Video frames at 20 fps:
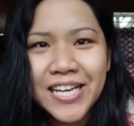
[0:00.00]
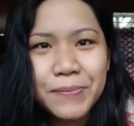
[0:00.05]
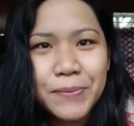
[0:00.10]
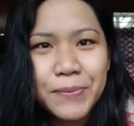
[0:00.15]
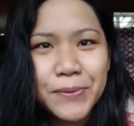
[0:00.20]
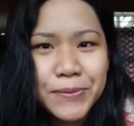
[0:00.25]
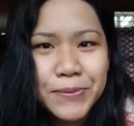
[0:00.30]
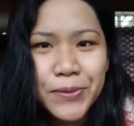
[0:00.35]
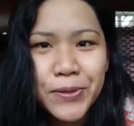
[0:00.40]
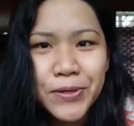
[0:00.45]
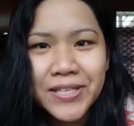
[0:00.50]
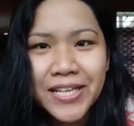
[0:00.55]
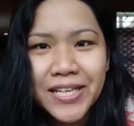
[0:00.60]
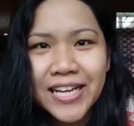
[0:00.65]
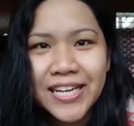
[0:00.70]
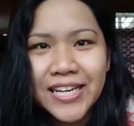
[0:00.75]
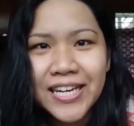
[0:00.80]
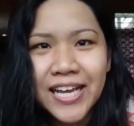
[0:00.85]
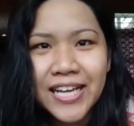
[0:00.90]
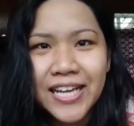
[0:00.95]
sana po
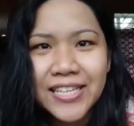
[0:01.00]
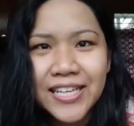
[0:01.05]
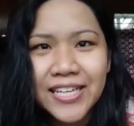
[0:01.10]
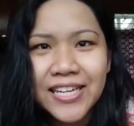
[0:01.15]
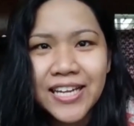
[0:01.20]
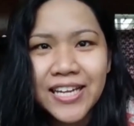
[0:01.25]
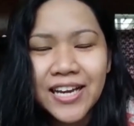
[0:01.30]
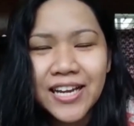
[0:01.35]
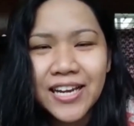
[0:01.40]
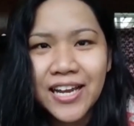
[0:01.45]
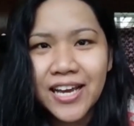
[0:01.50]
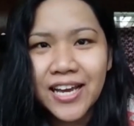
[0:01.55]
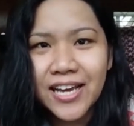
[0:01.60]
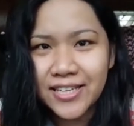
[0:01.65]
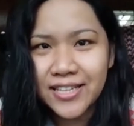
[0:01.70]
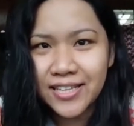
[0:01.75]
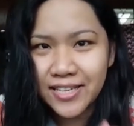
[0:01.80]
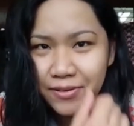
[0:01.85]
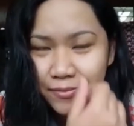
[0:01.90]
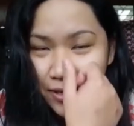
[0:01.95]
suportahan natin ang lahat
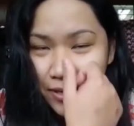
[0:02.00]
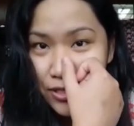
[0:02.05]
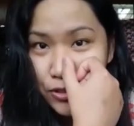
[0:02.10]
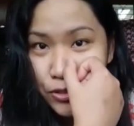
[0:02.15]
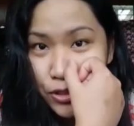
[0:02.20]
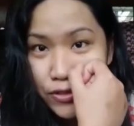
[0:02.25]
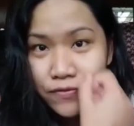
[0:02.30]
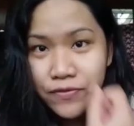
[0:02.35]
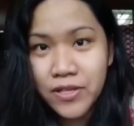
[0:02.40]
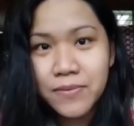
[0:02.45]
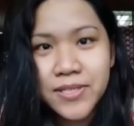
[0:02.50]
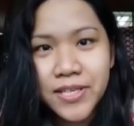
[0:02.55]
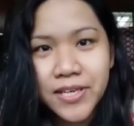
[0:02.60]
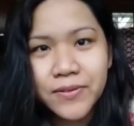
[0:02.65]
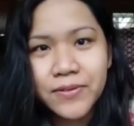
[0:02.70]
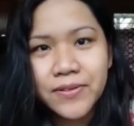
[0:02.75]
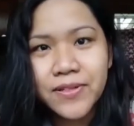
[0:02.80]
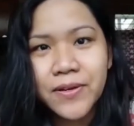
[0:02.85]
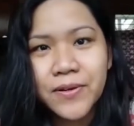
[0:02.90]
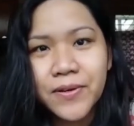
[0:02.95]
ng mga short films ngayong
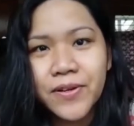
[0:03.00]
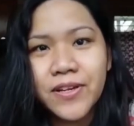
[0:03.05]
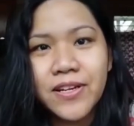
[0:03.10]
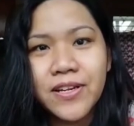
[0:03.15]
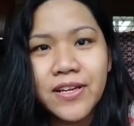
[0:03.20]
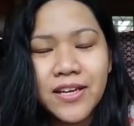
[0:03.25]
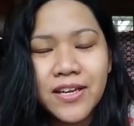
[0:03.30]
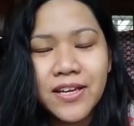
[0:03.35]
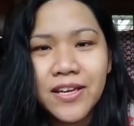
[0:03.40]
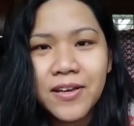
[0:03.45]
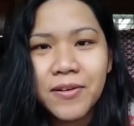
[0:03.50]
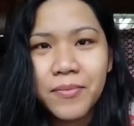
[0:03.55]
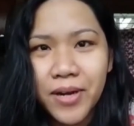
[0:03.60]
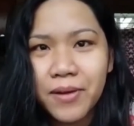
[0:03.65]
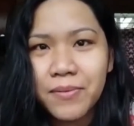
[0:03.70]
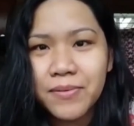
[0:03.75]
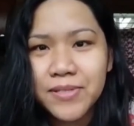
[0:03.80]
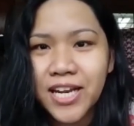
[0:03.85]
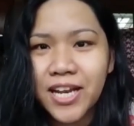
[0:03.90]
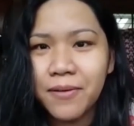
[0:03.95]
taon. Maraming
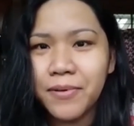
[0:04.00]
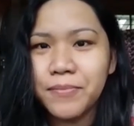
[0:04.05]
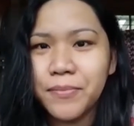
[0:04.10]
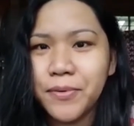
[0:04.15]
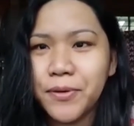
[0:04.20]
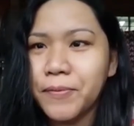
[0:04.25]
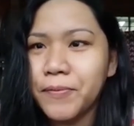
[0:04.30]
salamat po.